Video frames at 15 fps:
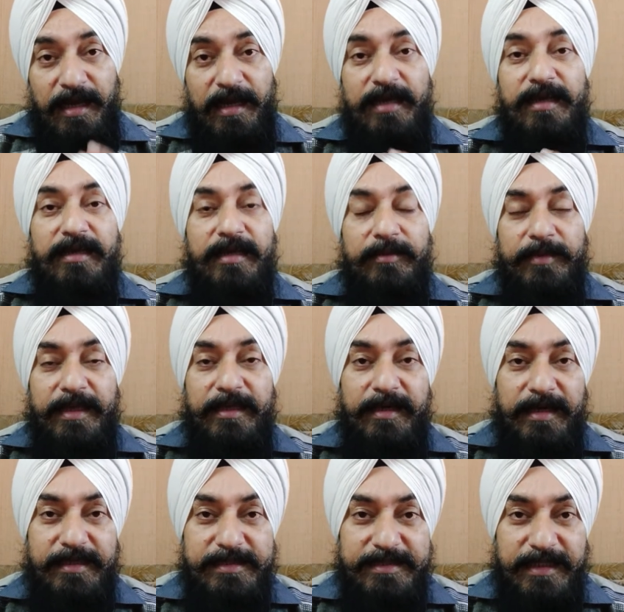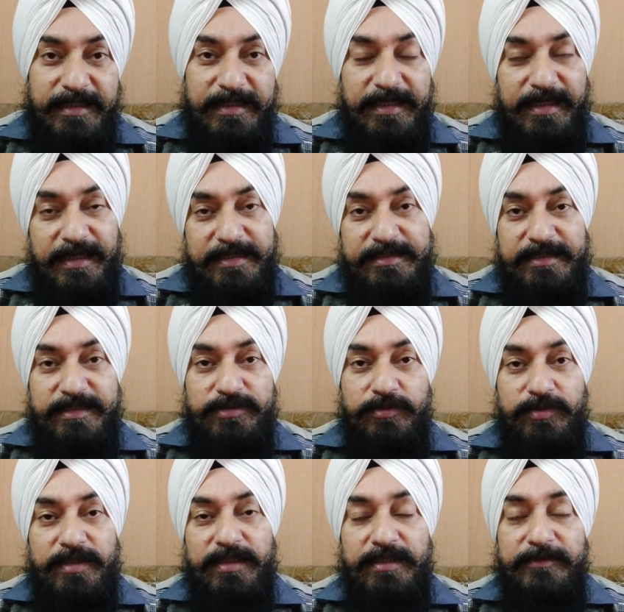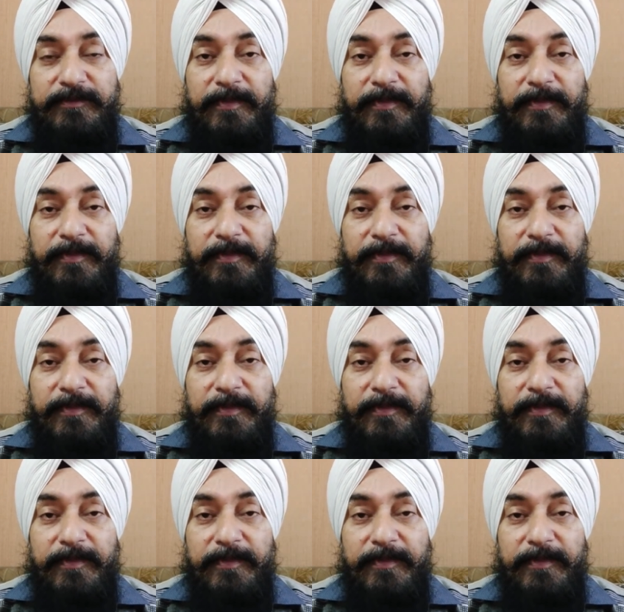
अगर हमें एक गाड़ी चाहिए ऐसी जो कि